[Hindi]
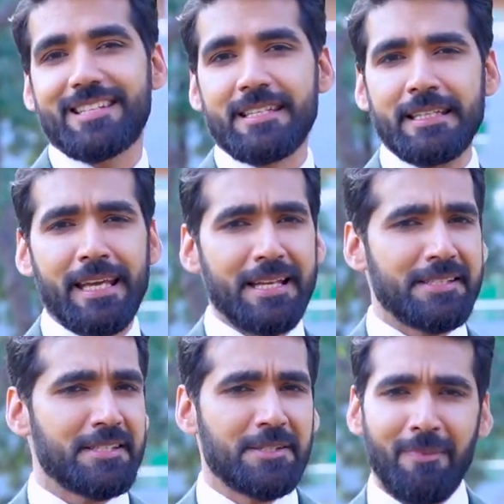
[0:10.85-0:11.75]
सिटी के
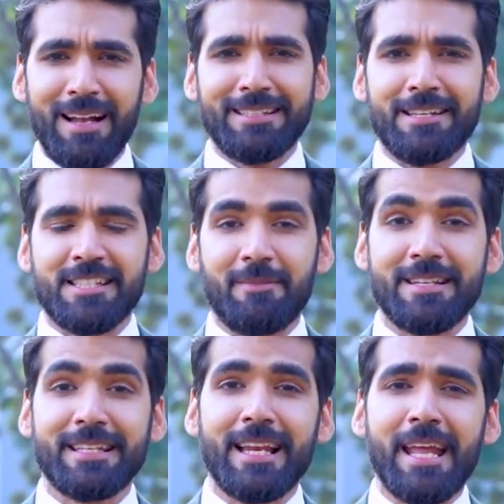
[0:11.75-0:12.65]
स्मार्ट
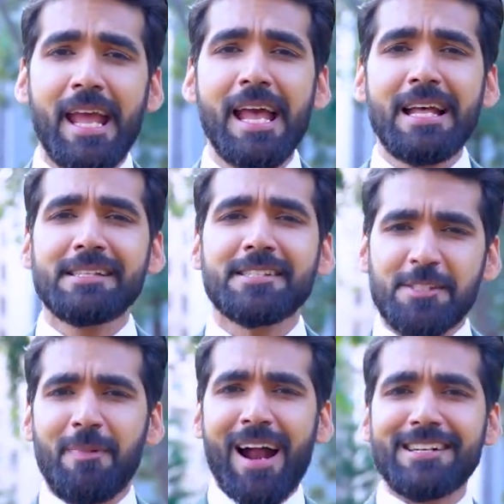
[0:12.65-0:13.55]
कस्टमर्स के लिए
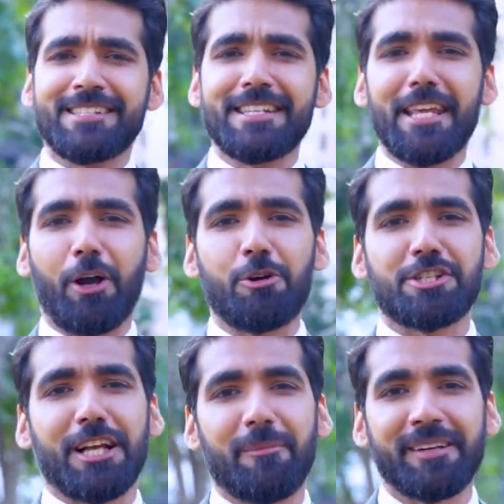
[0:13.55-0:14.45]
स्मार्ट सी
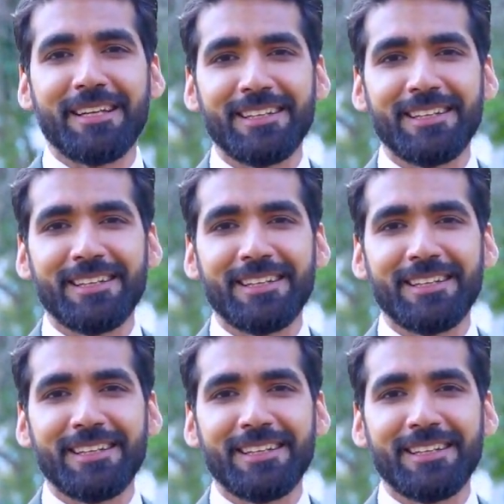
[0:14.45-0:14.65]
खुशखबरी